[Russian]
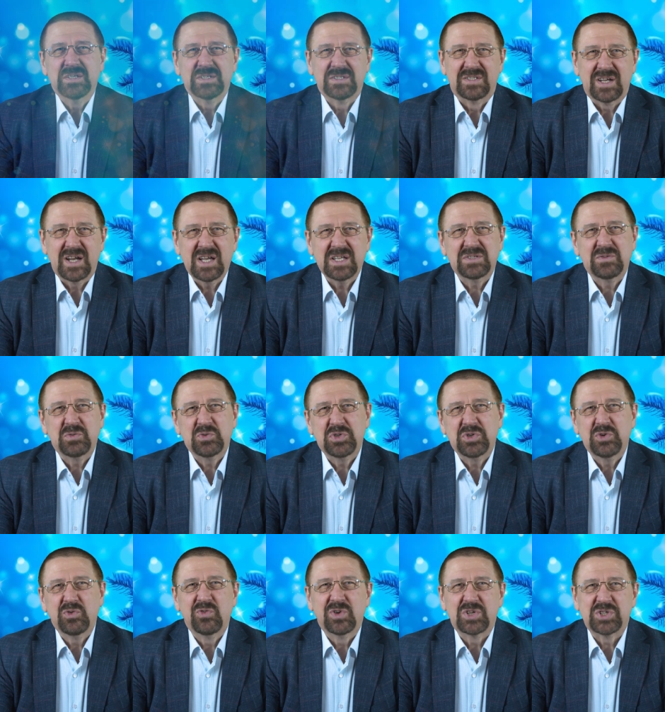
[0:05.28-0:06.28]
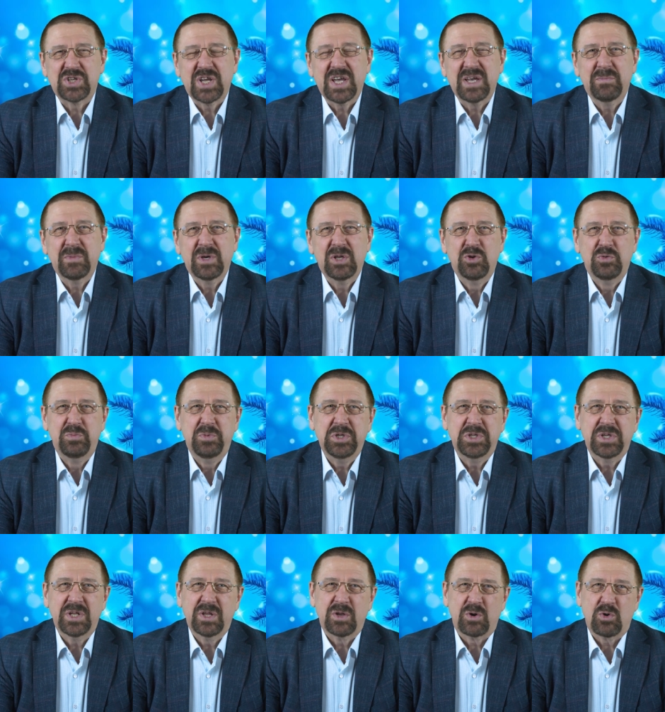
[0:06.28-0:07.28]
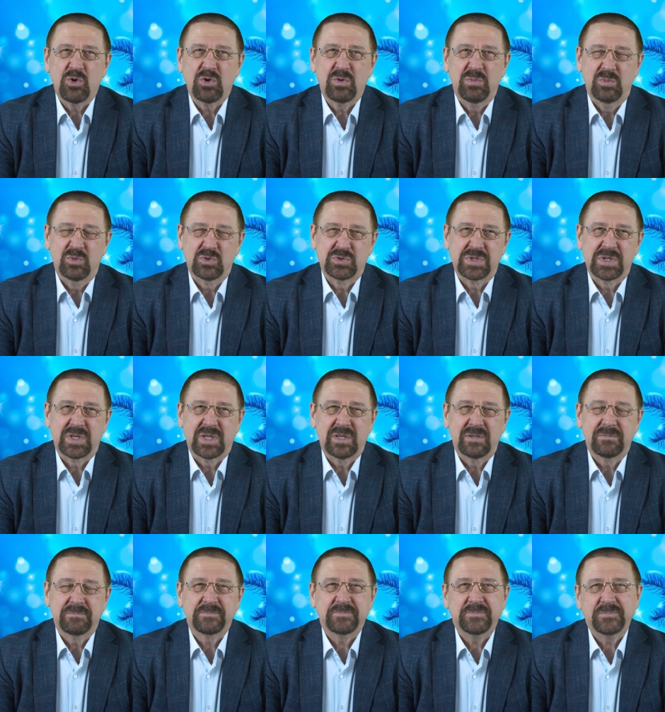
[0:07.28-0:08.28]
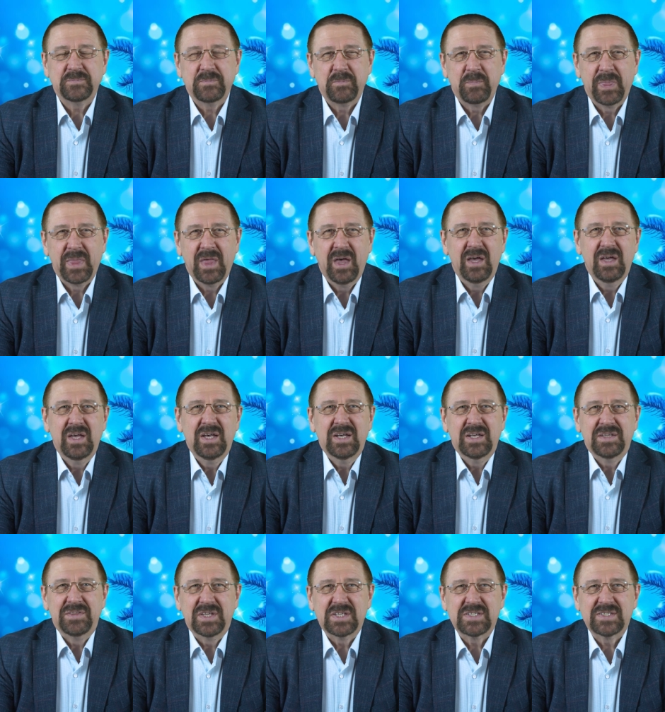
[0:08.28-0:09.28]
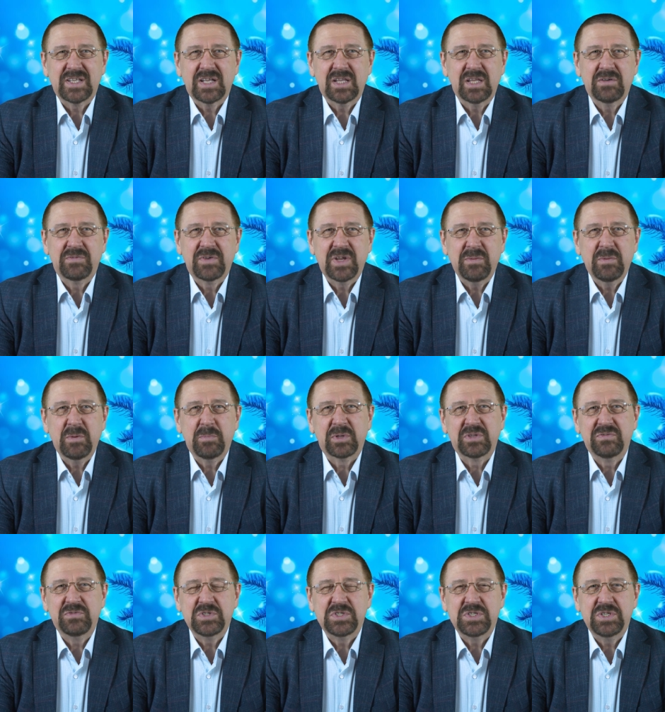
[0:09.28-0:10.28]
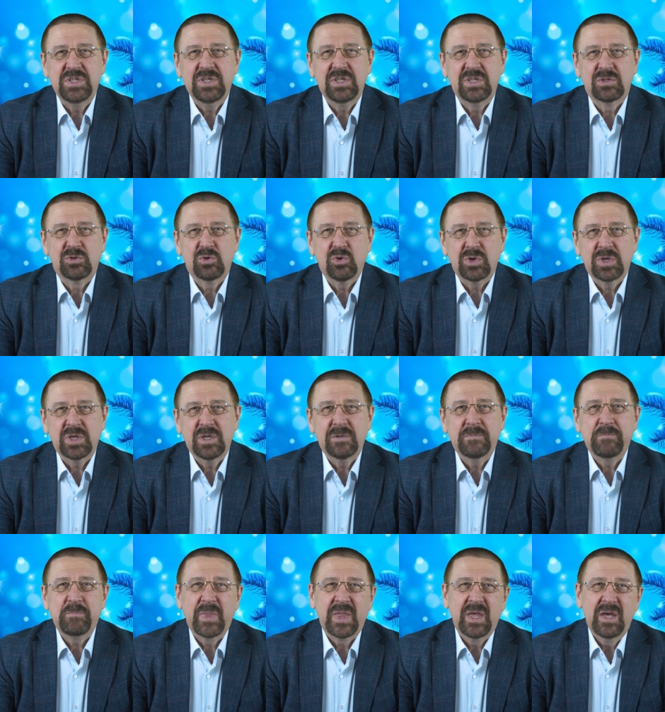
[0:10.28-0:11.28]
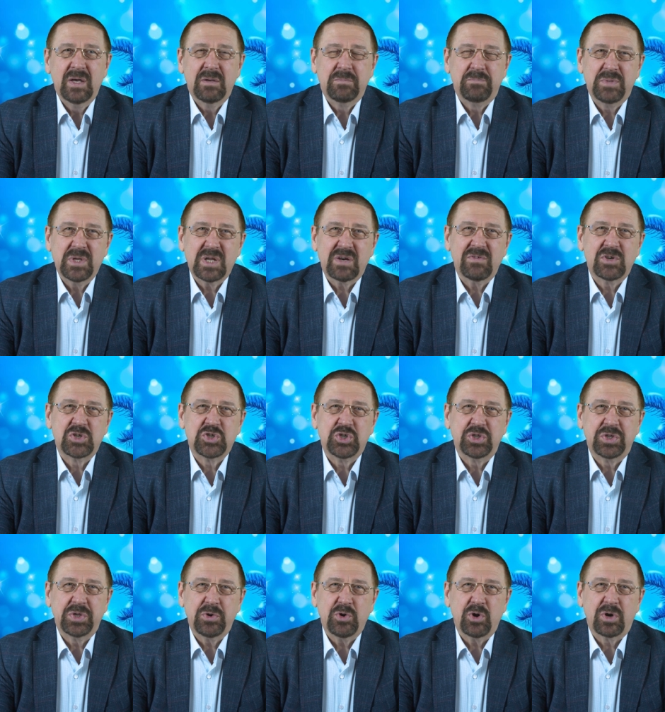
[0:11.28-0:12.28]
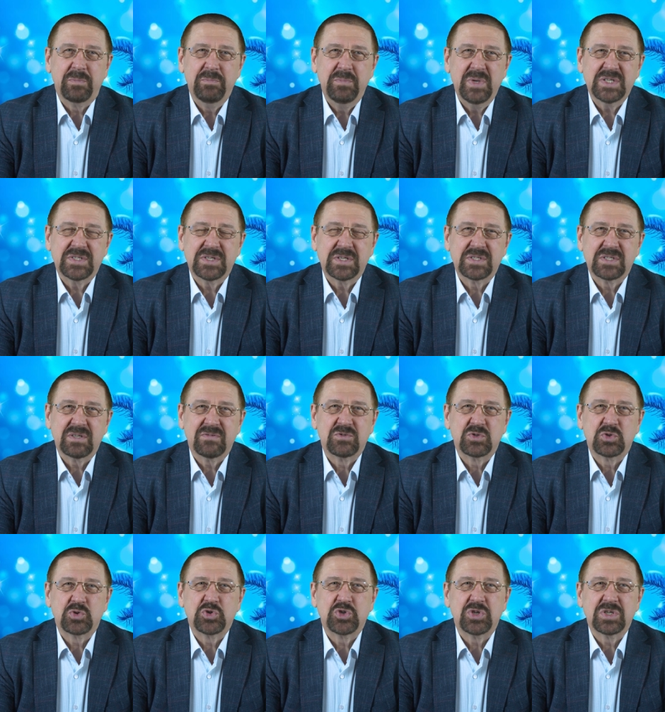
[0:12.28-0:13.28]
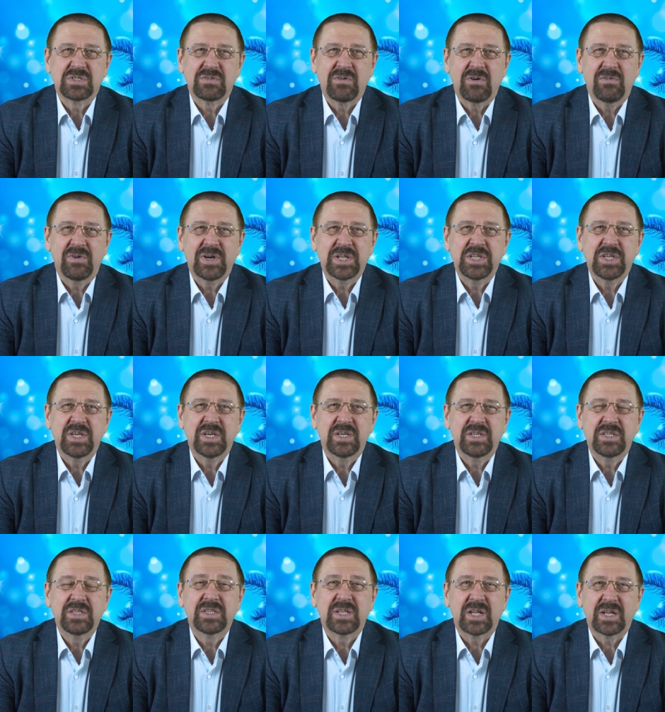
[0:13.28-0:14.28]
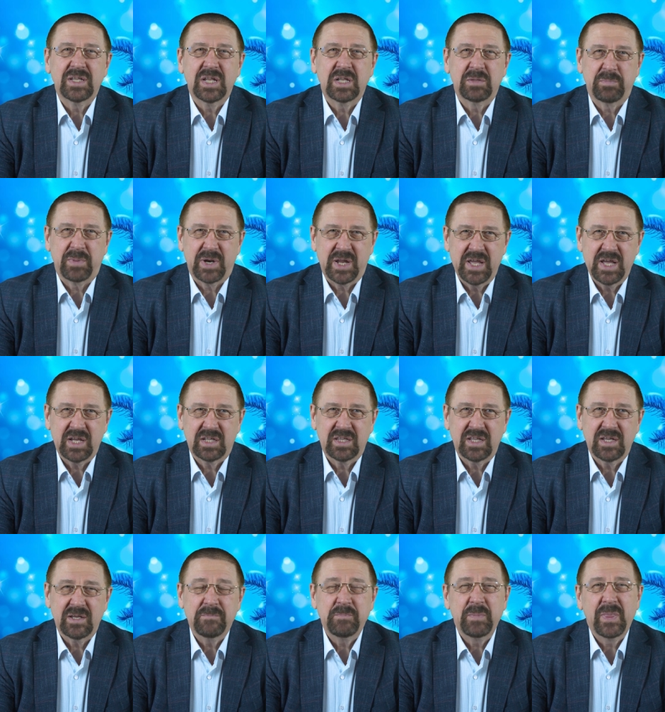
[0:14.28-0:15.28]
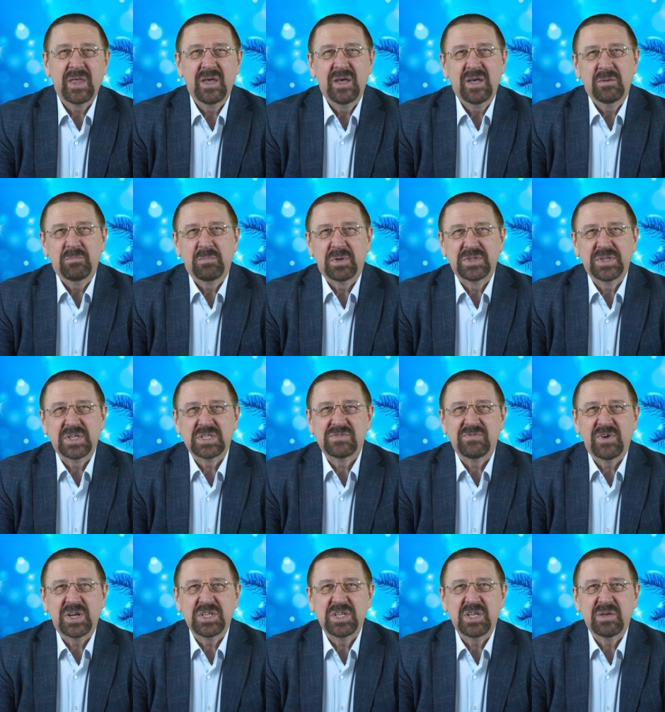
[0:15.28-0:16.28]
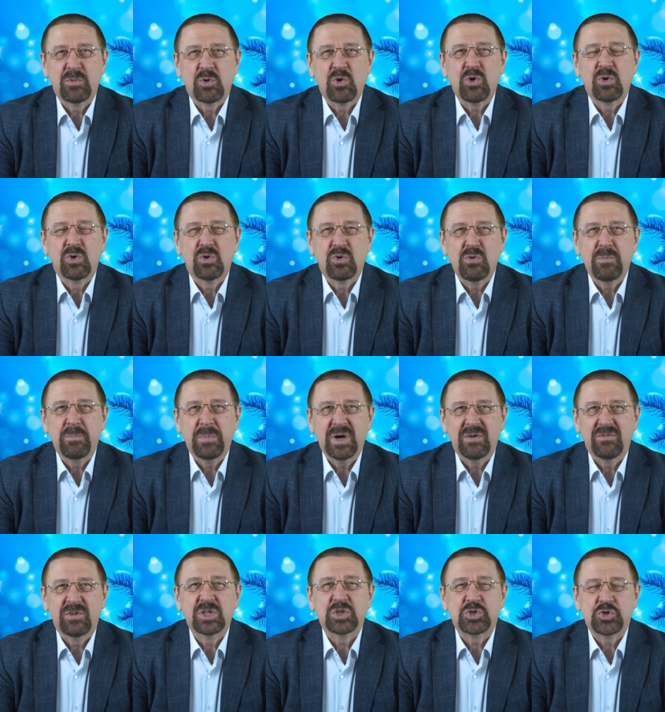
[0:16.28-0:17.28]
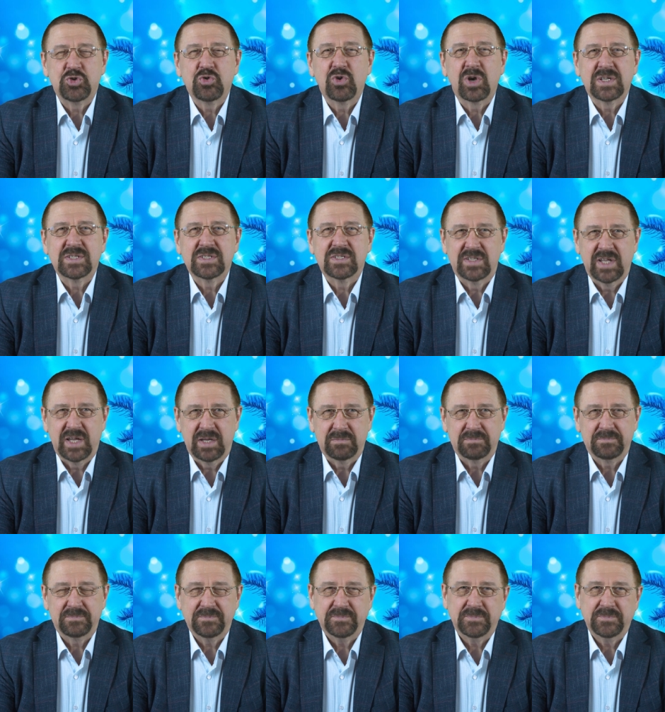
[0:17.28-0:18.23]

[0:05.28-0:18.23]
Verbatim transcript: Здравствуйте, уважаемые любители рок-музыки. Настало время подвести итоги первых четырех месяцев существования интернет-проекта под названием «Рок-группа Волощук СД».